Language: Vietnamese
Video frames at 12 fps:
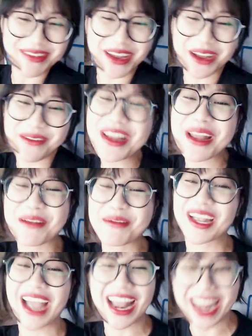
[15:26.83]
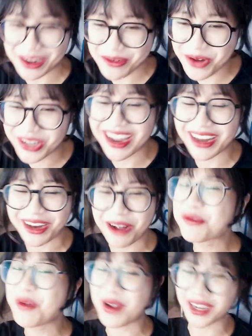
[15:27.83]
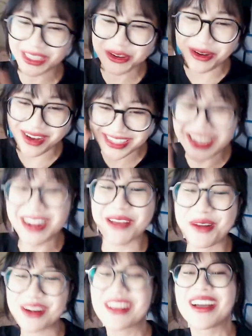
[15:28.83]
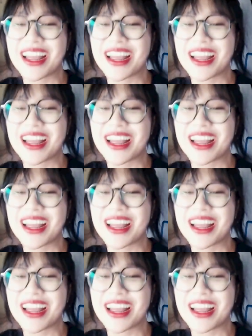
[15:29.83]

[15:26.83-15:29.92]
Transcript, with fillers: không biết là mình kể lại có buồn cười không Nhưng mà cái tình huống đấy rất là buồn cười